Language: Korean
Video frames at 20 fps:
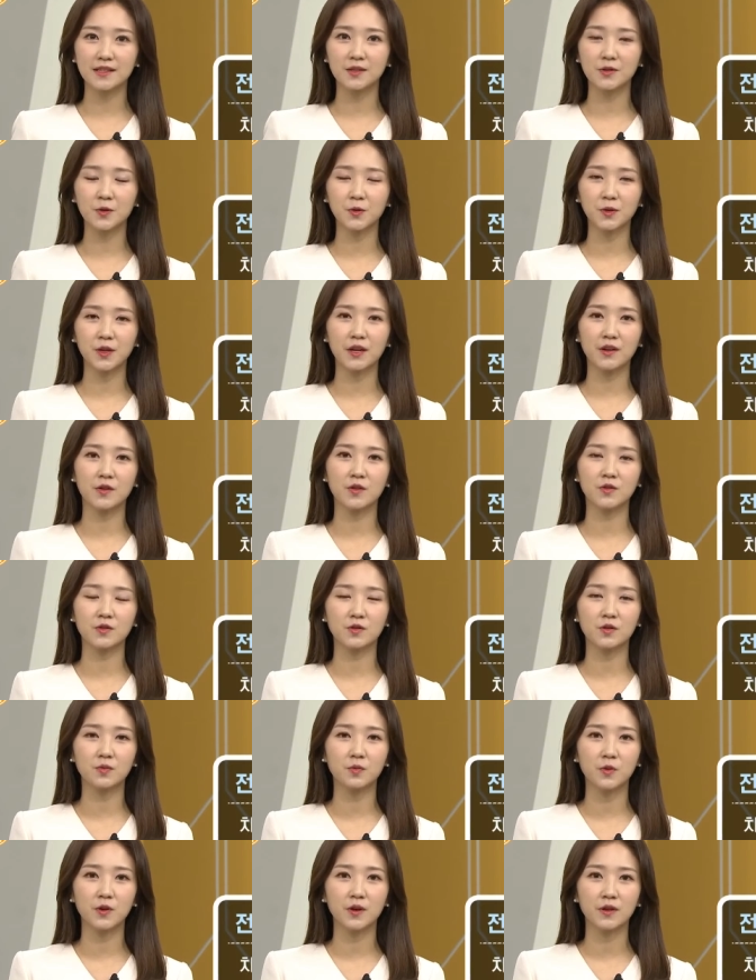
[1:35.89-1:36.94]
지속될
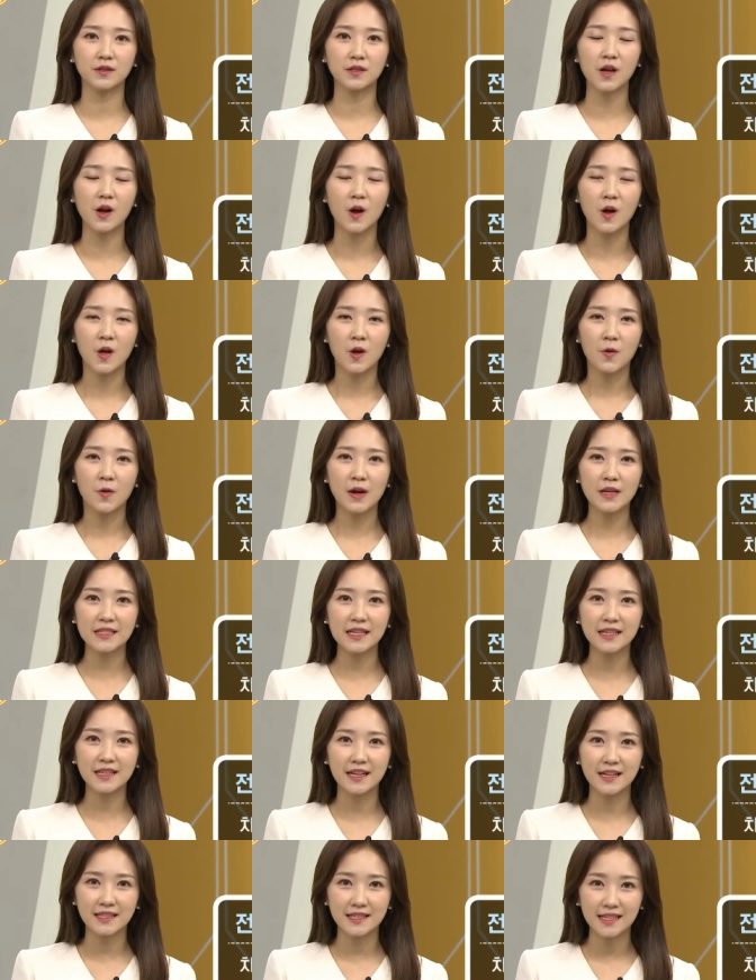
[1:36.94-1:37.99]
것으로 보여서
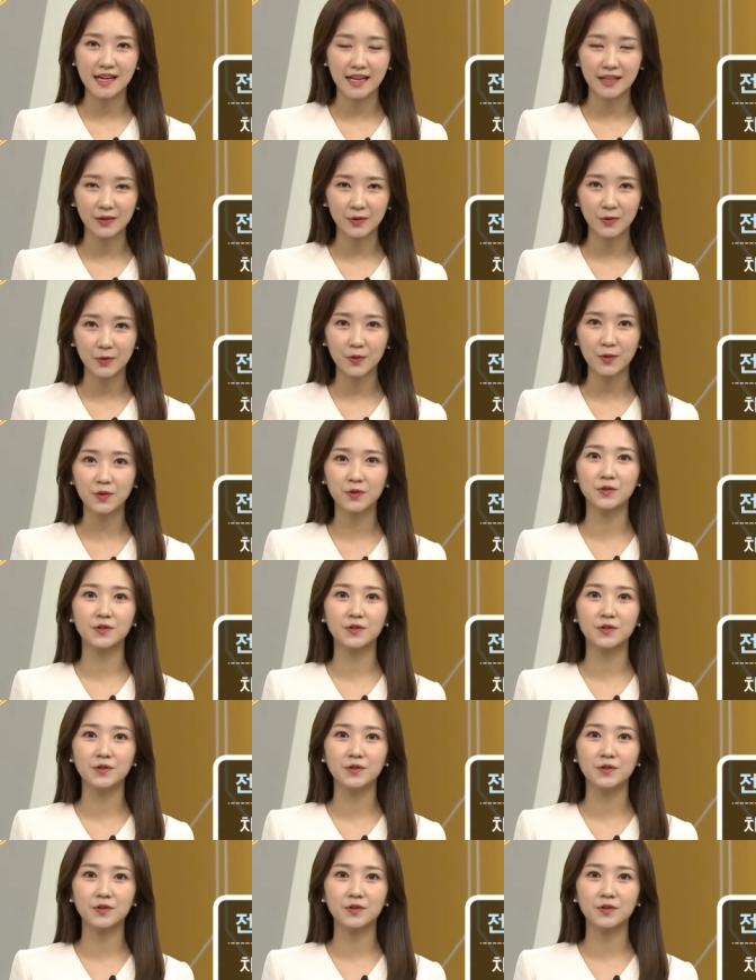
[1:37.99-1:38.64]
화재 나지 않도록